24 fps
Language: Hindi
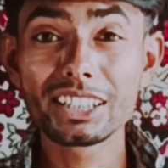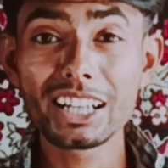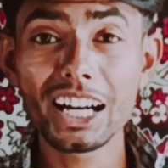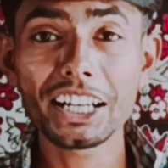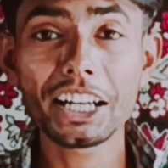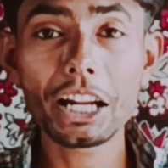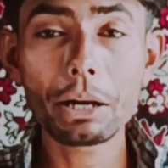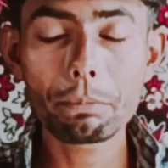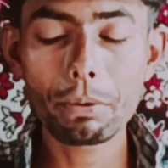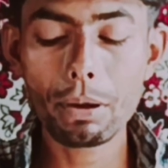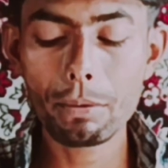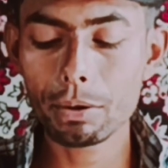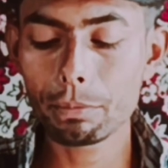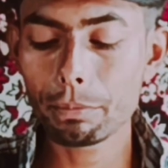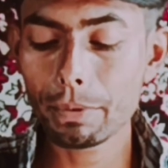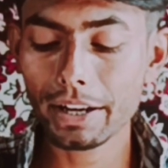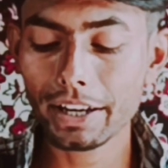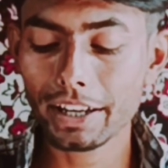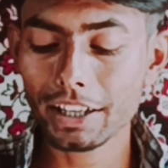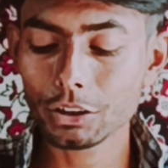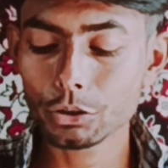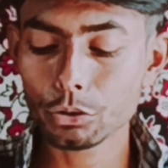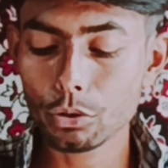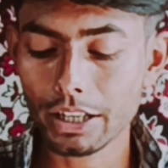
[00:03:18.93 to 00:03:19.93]
एयरटेल पेमेंट
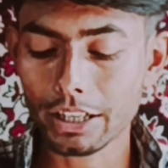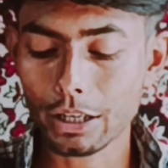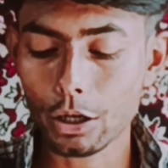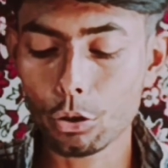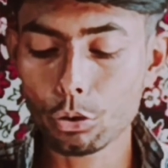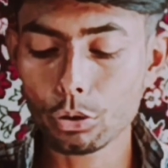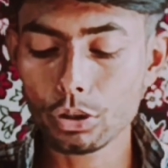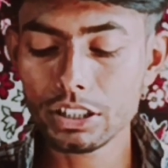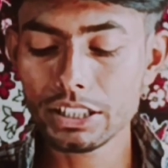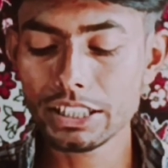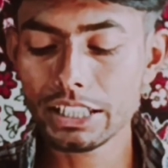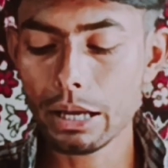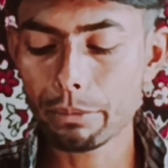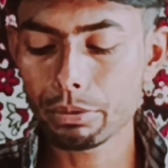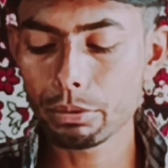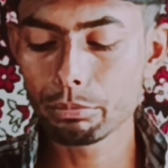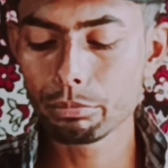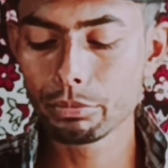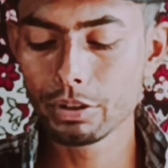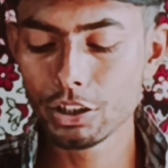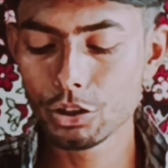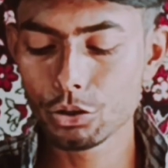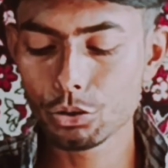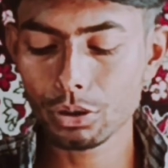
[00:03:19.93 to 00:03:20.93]
बैंक का जो अकाउंट है यहाँ पे
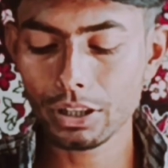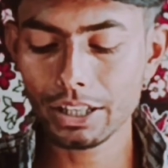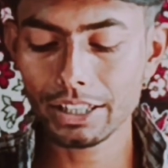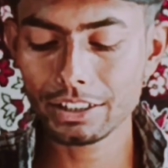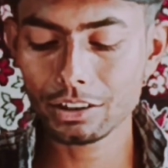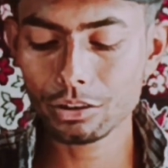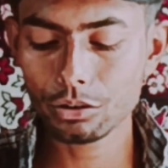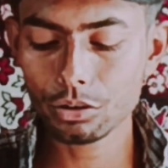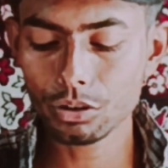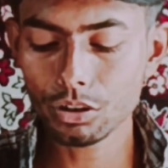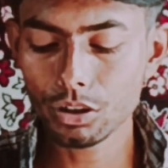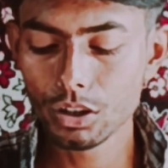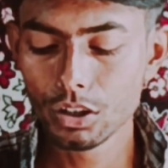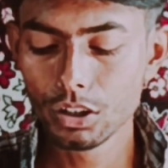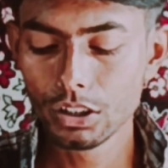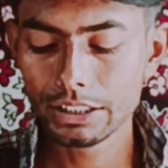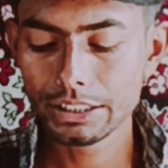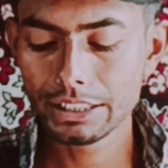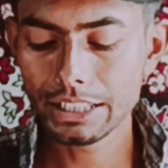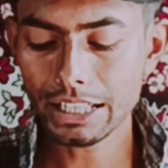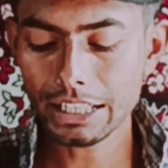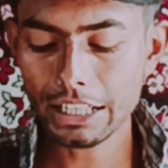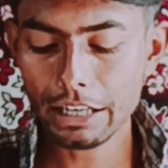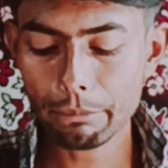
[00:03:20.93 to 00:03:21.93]
मिल चुका है देखो
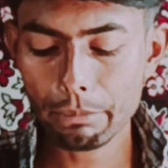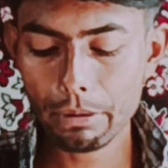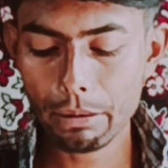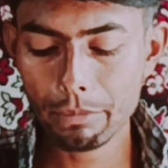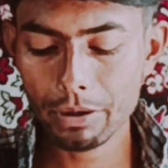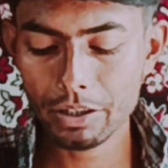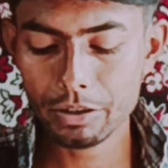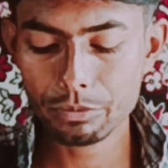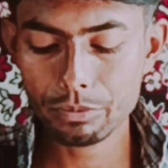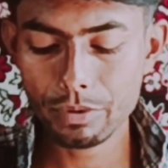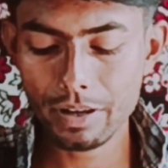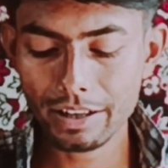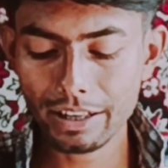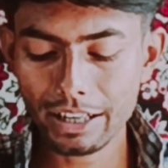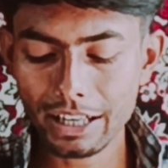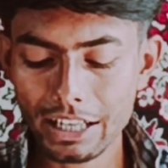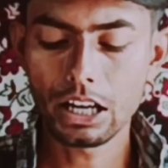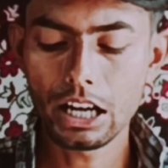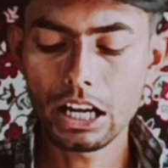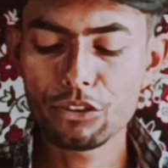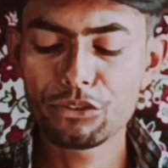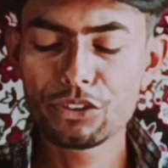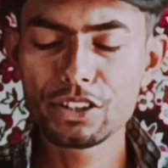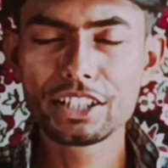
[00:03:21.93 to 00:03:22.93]
एयरटेल पेमेंट्स बैंक
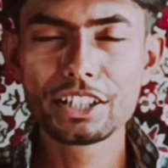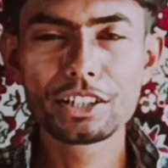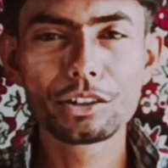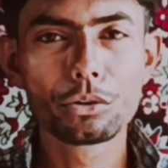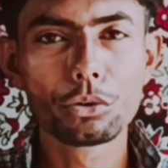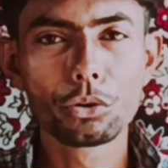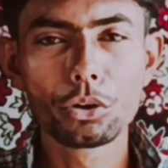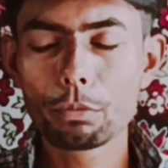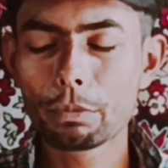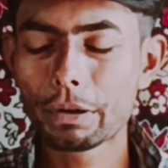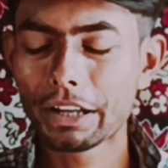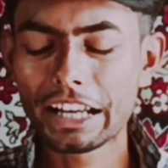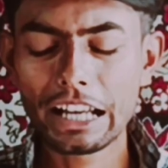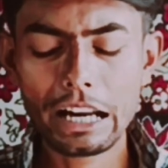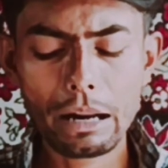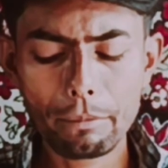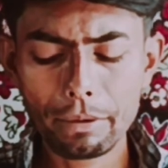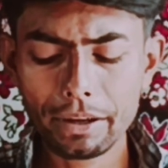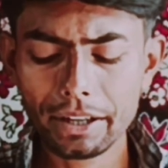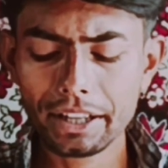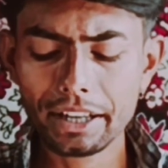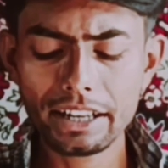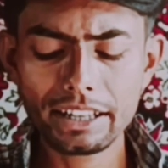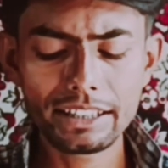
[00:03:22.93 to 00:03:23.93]
आई कोड
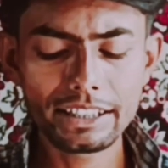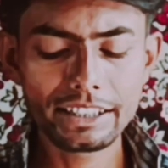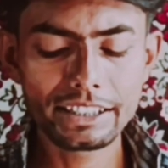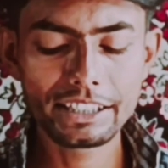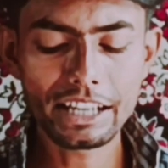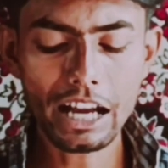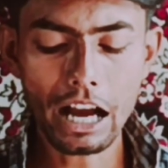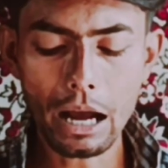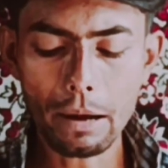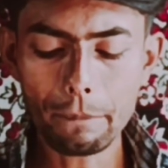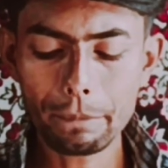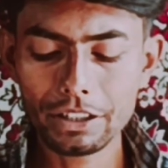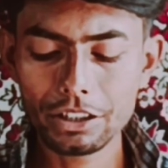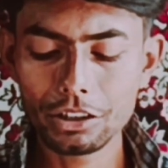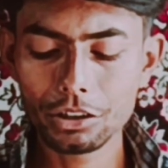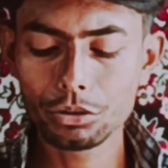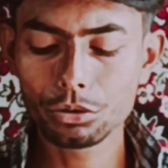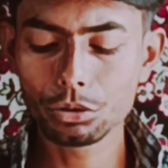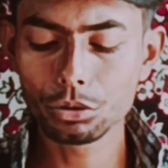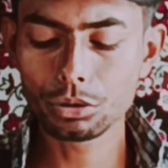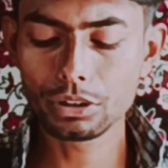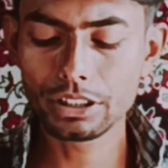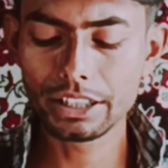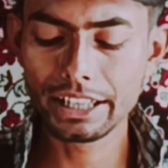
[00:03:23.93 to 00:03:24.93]
वगैरह वगैरह एंड यहाँ पे
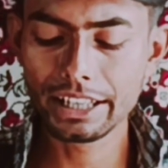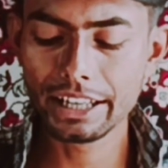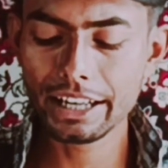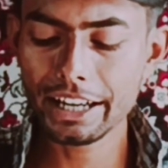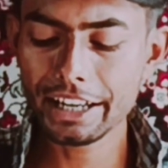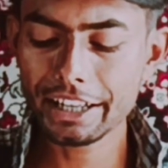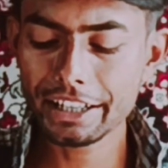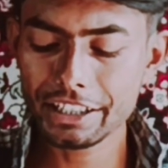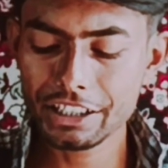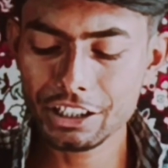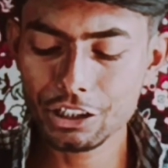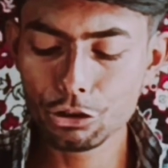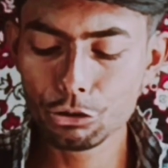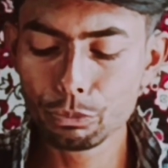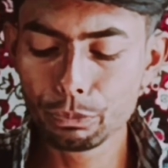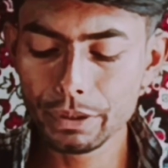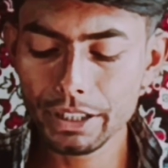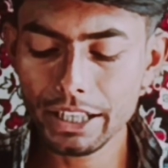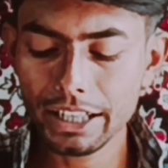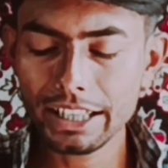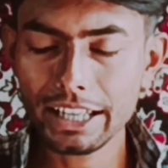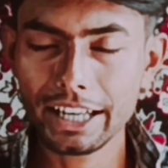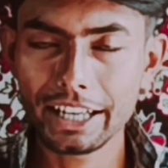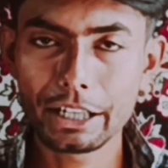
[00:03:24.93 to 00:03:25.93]
देखो क्रिएट यू
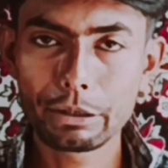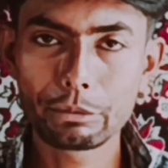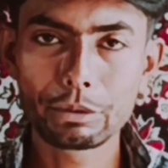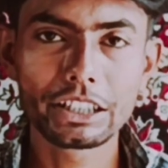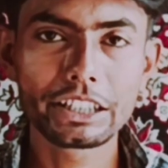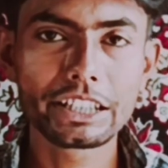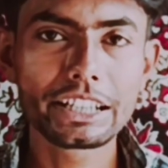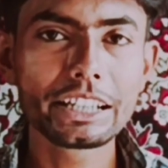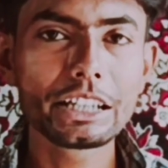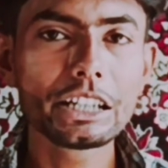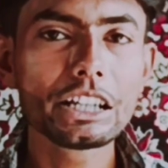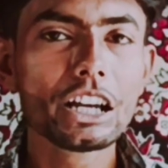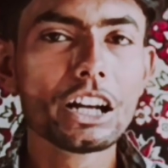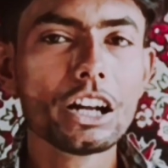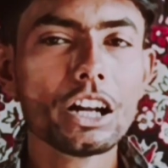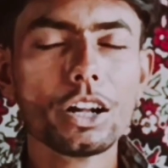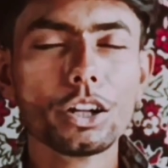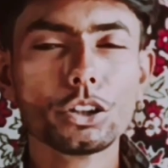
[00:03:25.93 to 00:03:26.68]
पी आई मतलब कि